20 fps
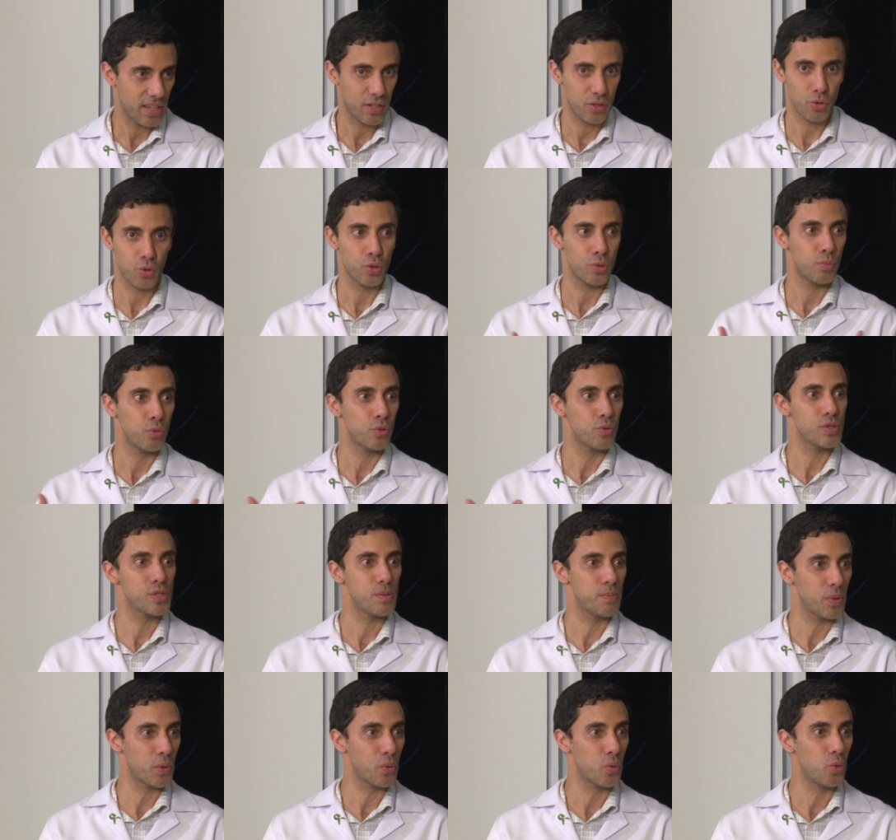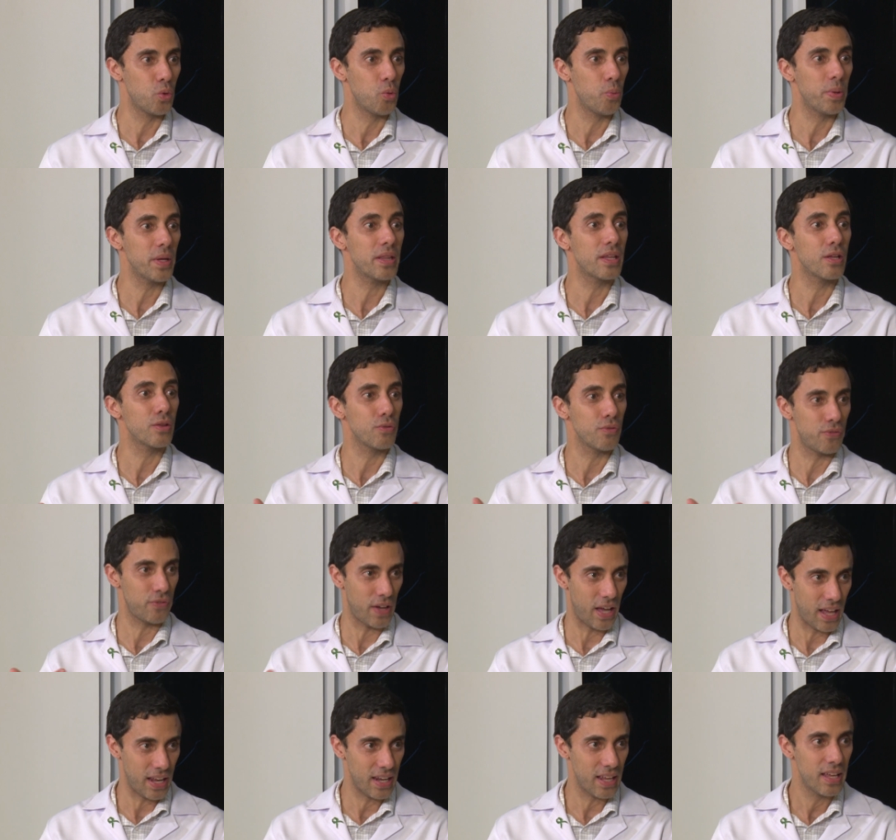que todo mundo se preocupa e tanto
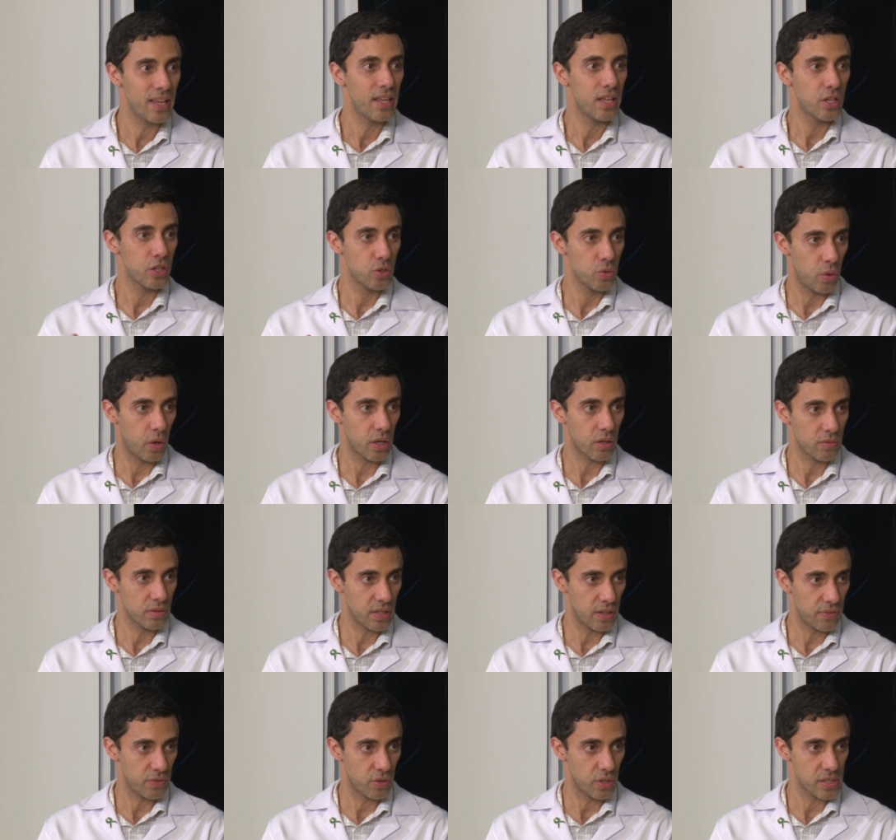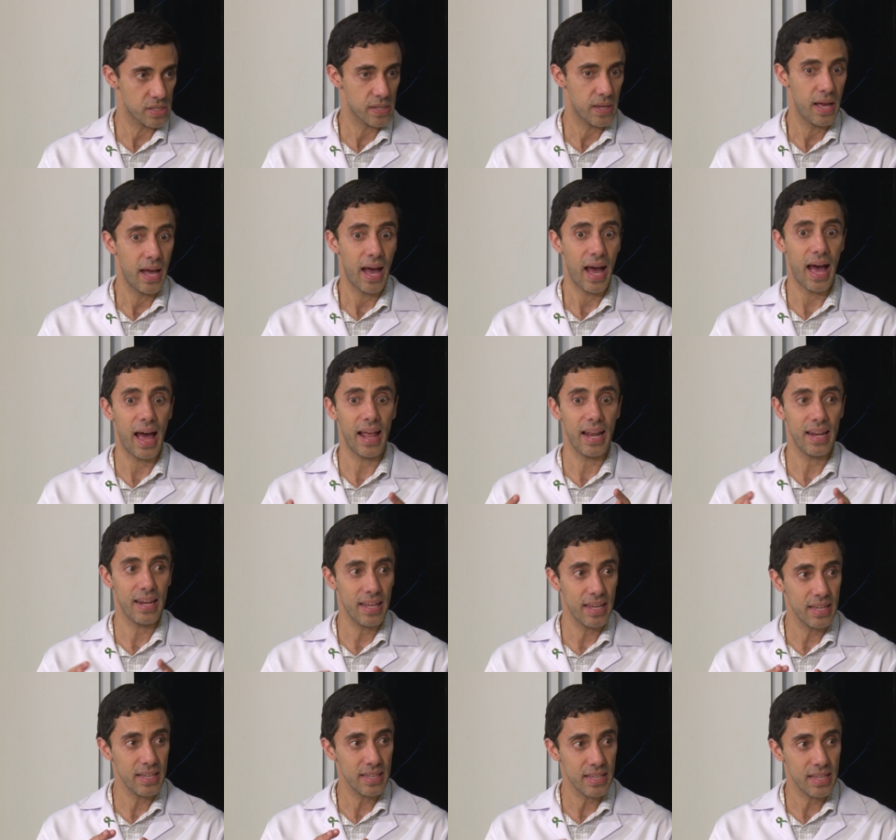fala do órgão da voz
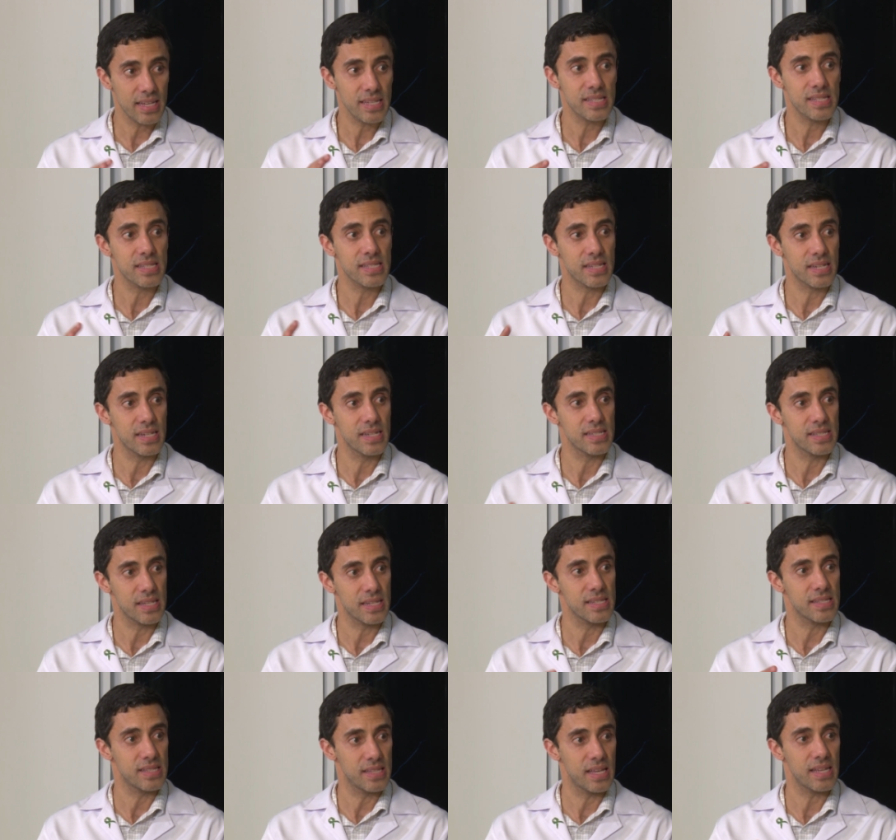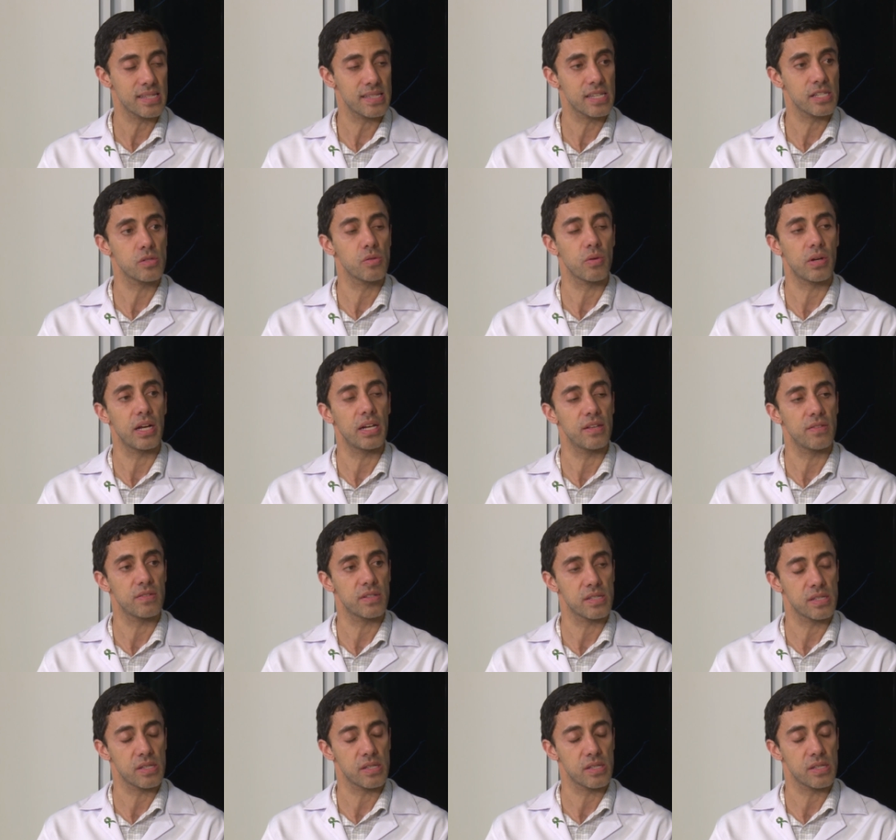além desses cânceres nestas, localiza